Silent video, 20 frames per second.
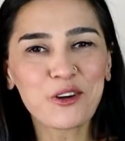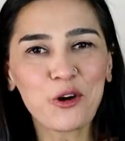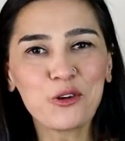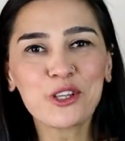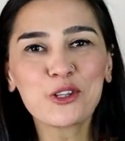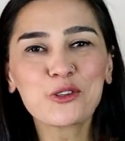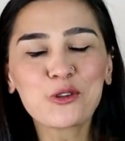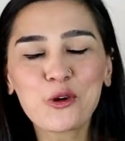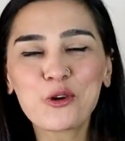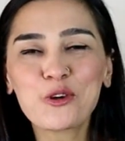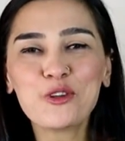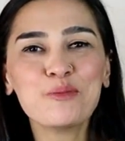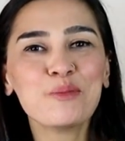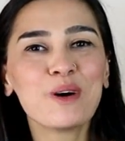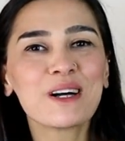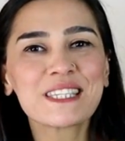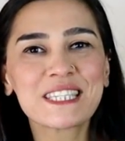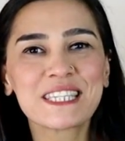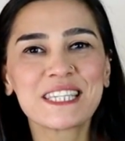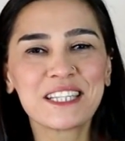ona
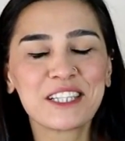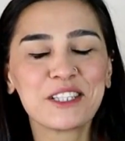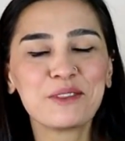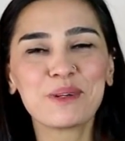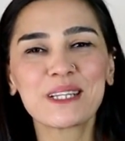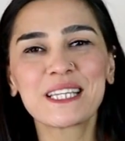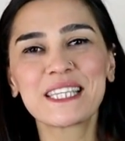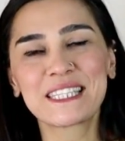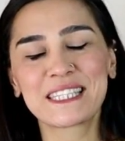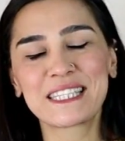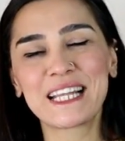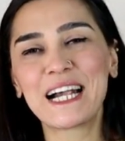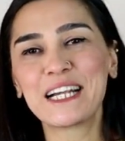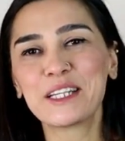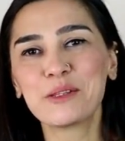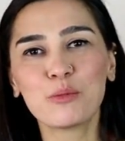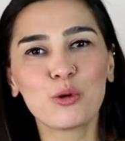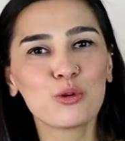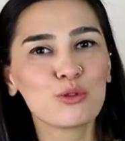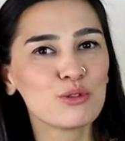dokunmak, sarılmak
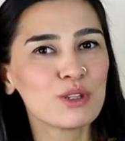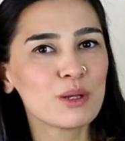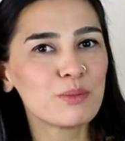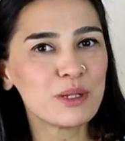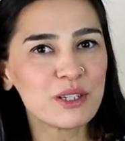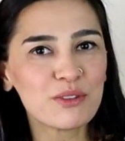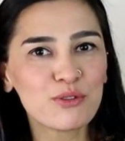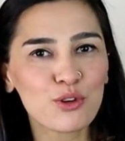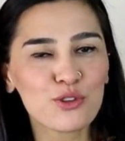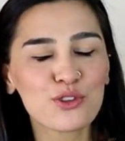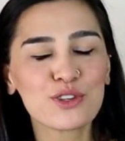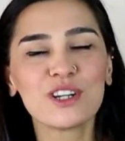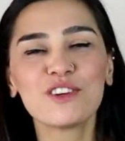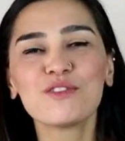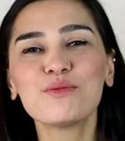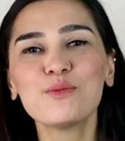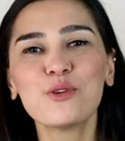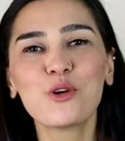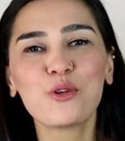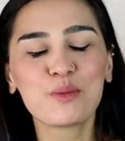isterdim. Onunla bir
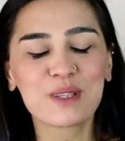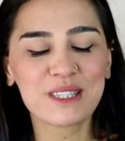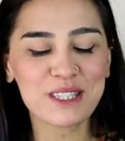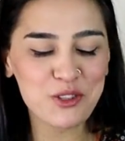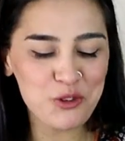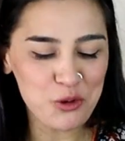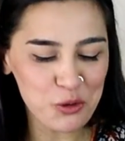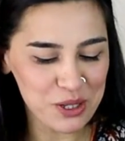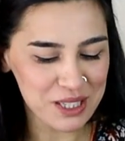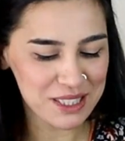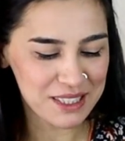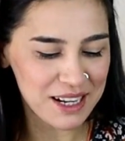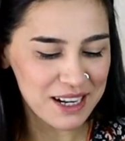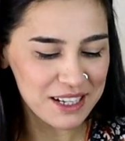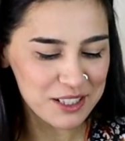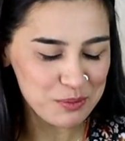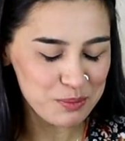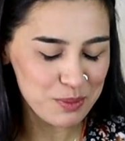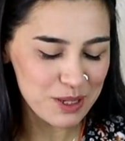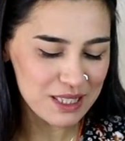fotoğrafım olmasını çok
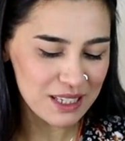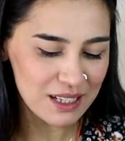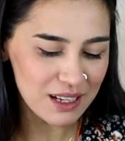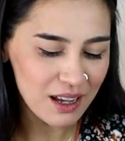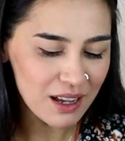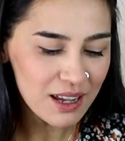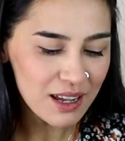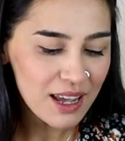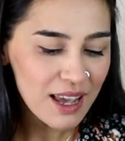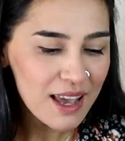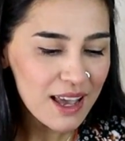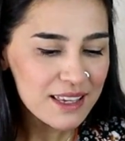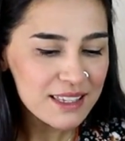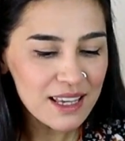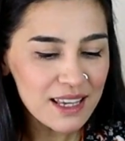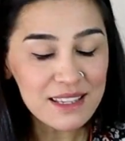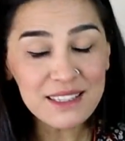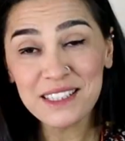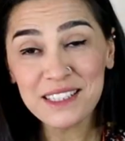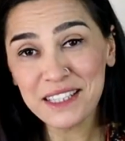isterdim mesela.
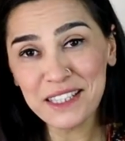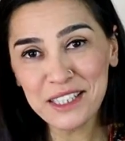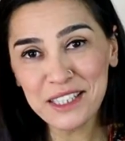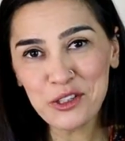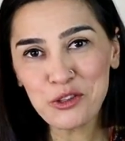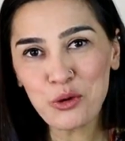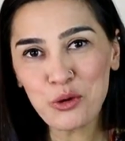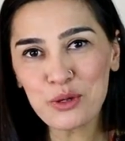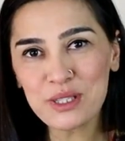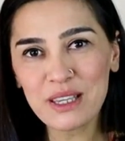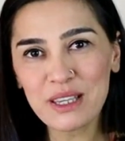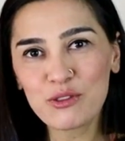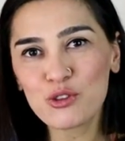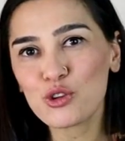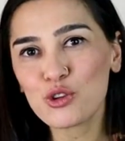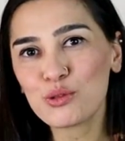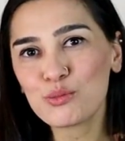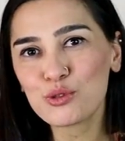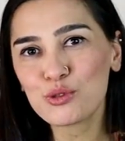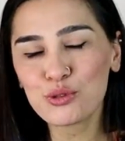Yazdıklarını çok
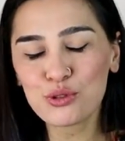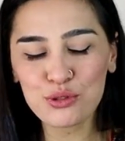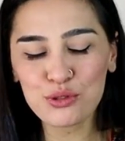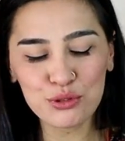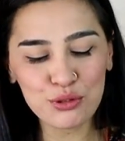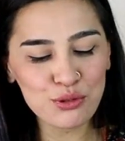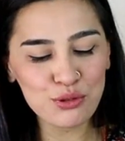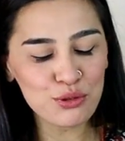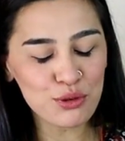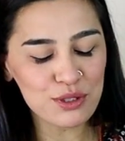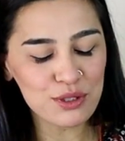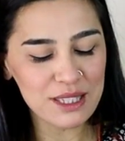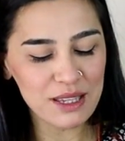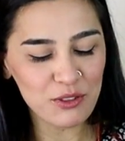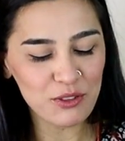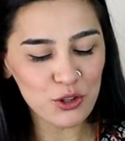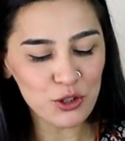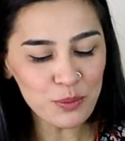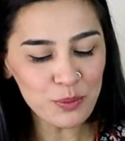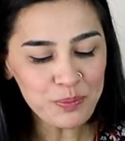seviyorum, duruşunu çok
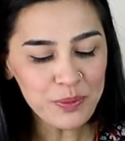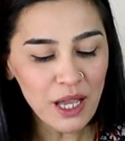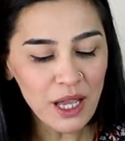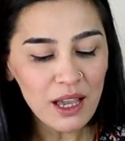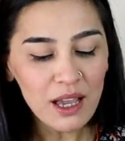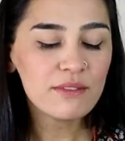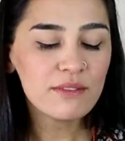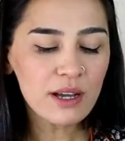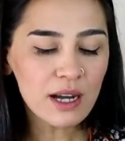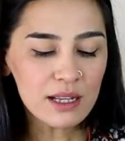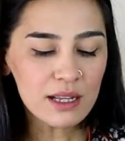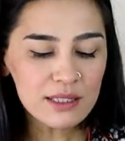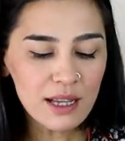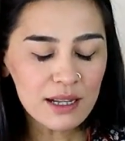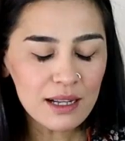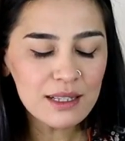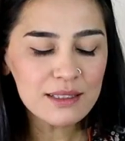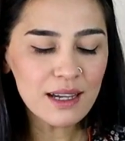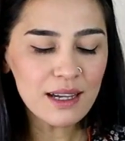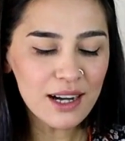seviyorum. Ve
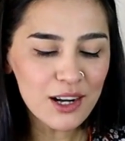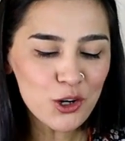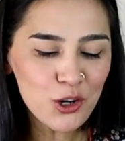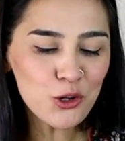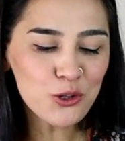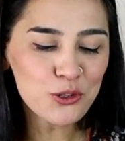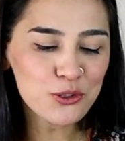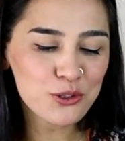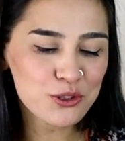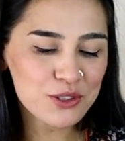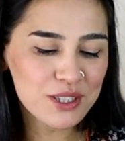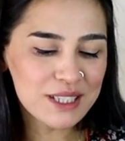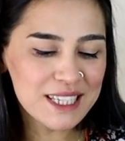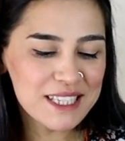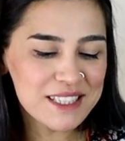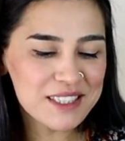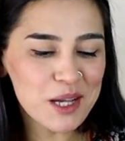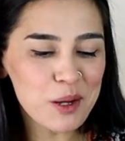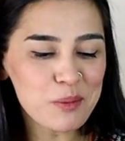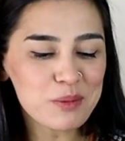Adalet Ağaoğlu'nun da
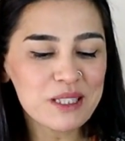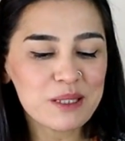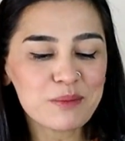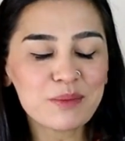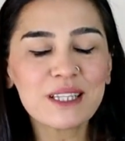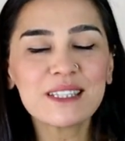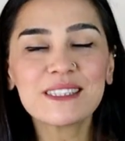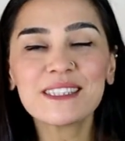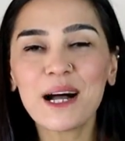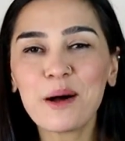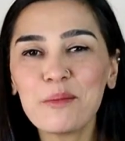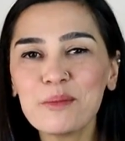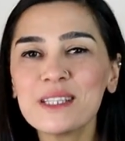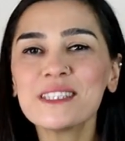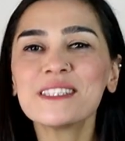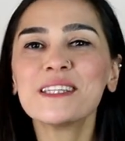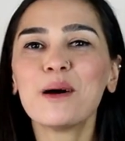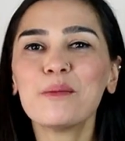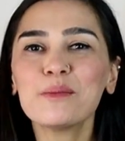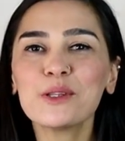kitaplığında
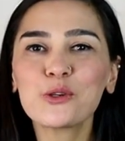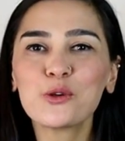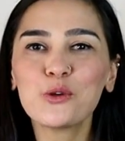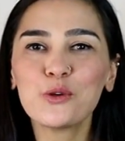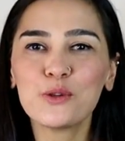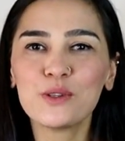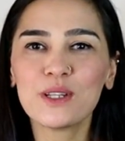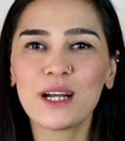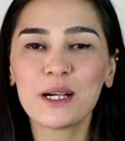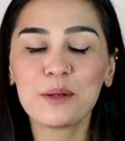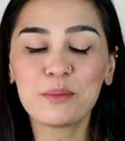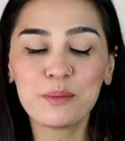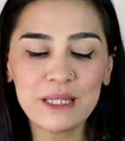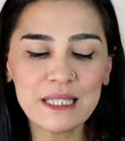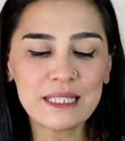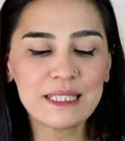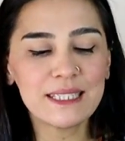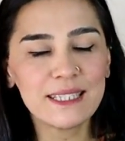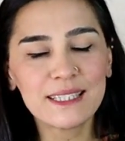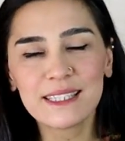damla damla günler
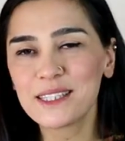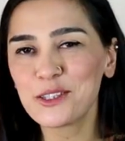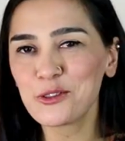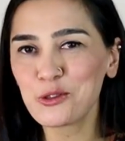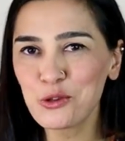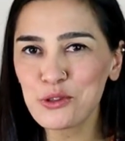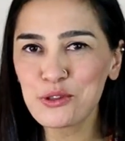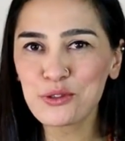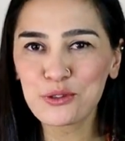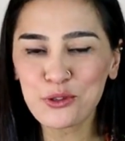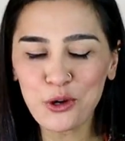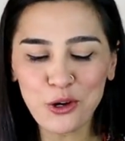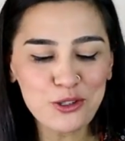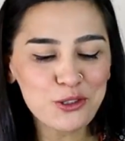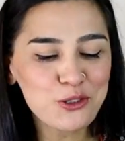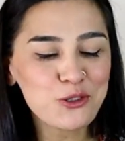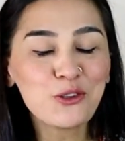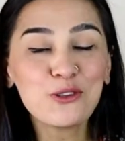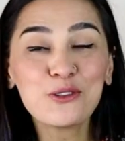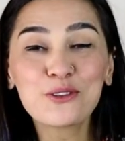1, 2, 3,
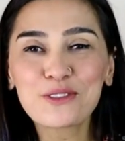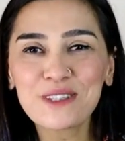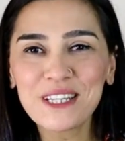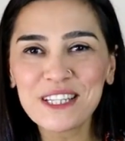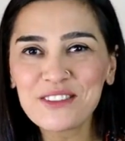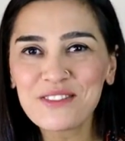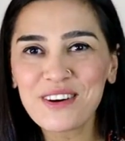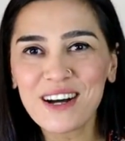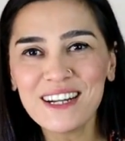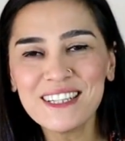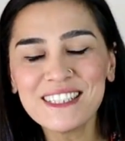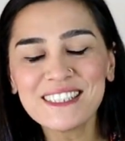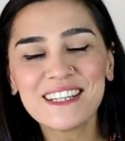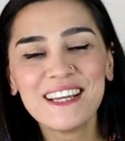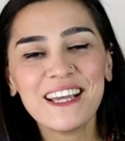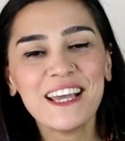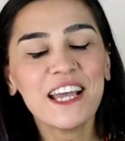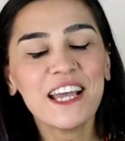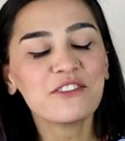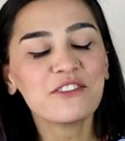4 günlükleri var.
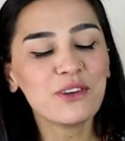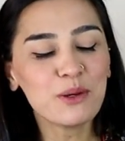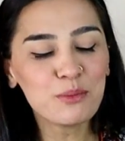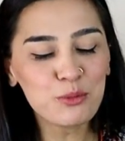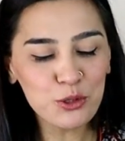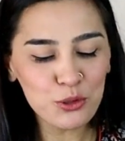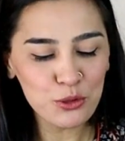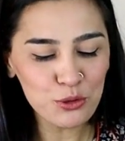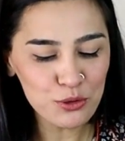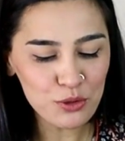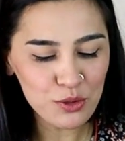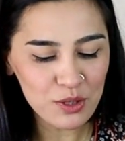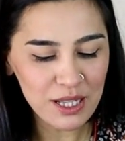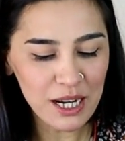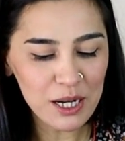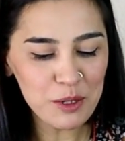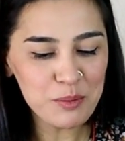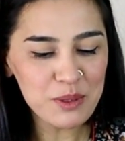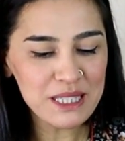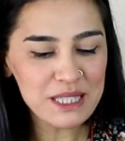Ve bu
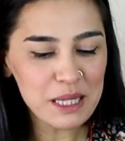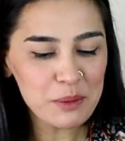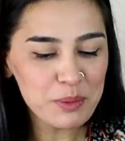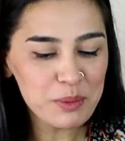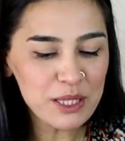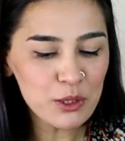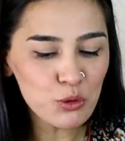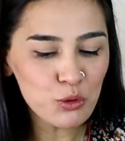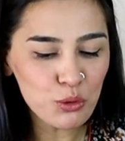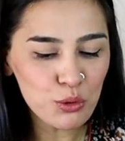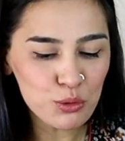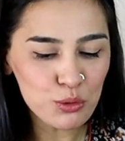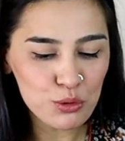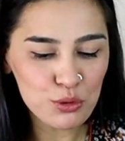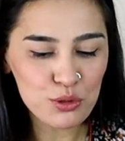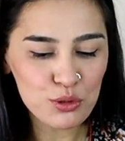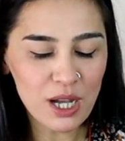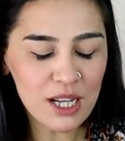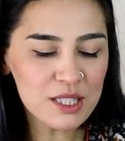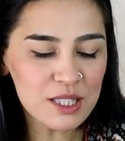günlükler bize
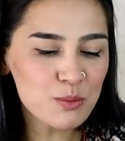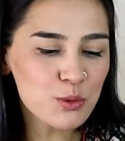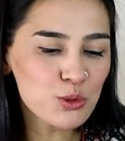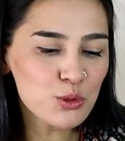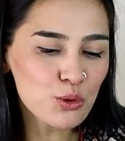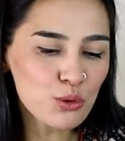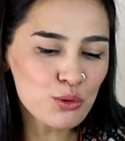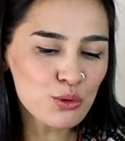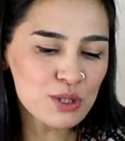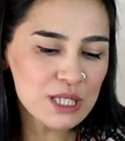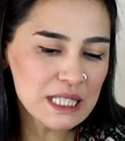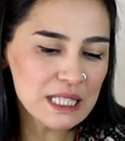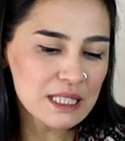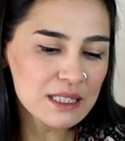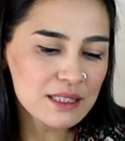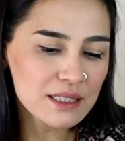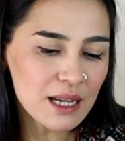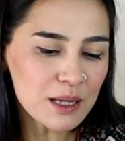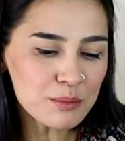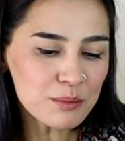1969
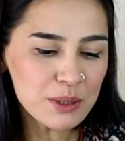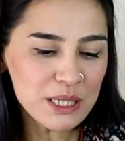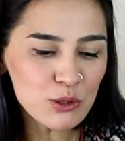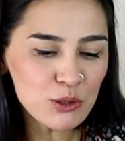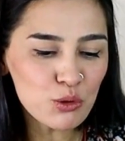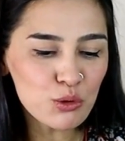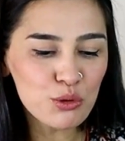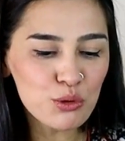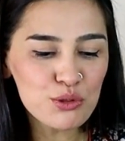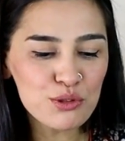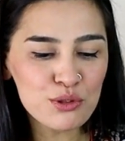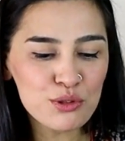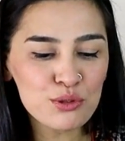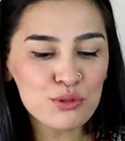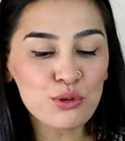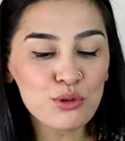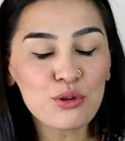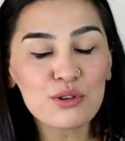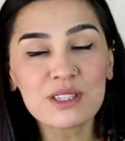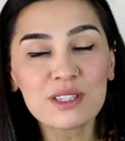yılından
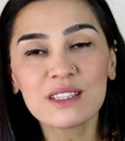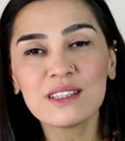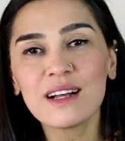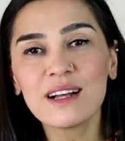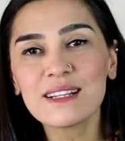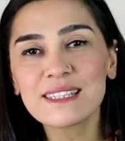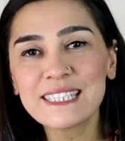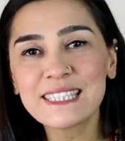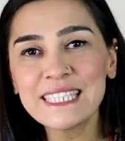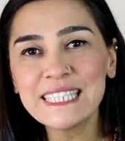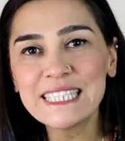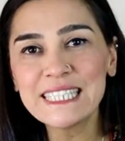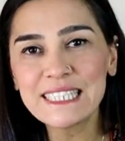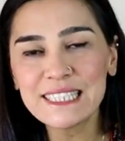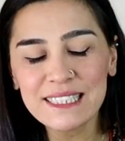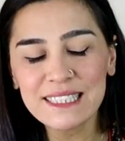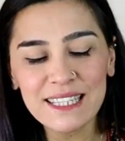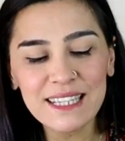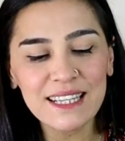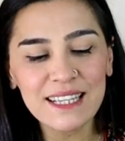1996
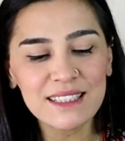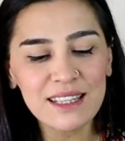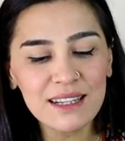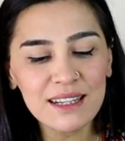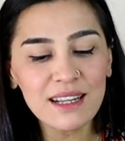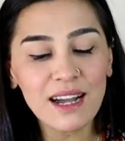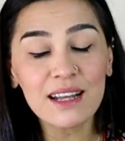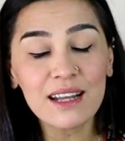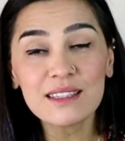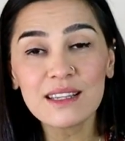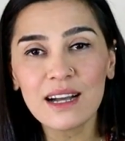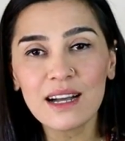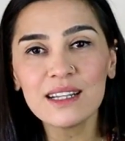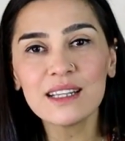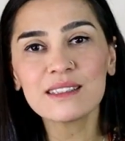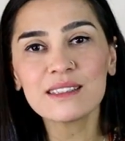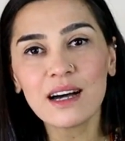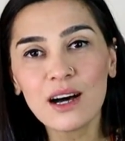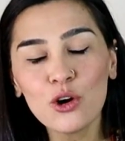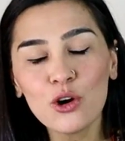yılına kadar
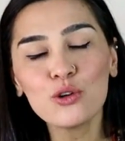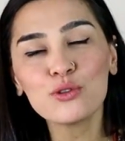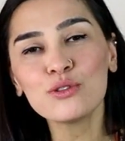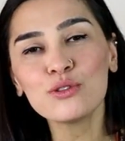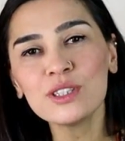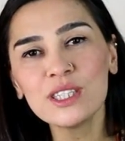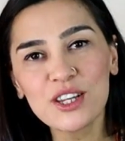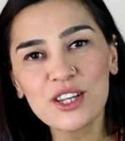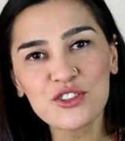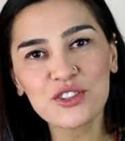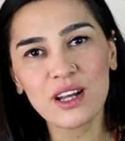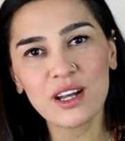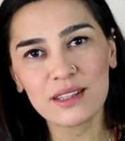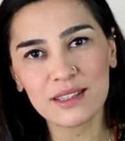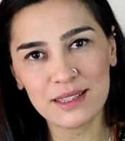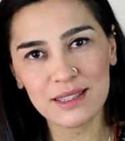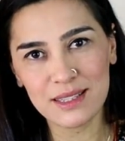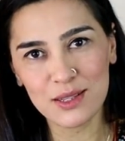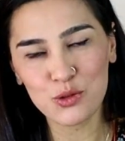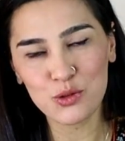Adalet Ağoğlu'nun
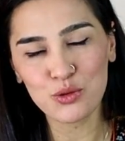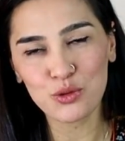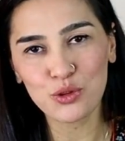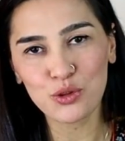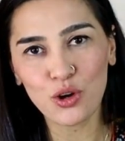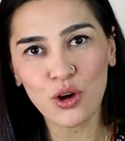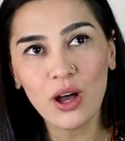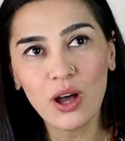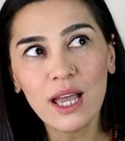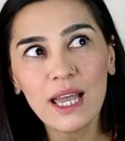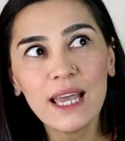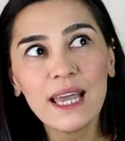yaşantısını sunuyor.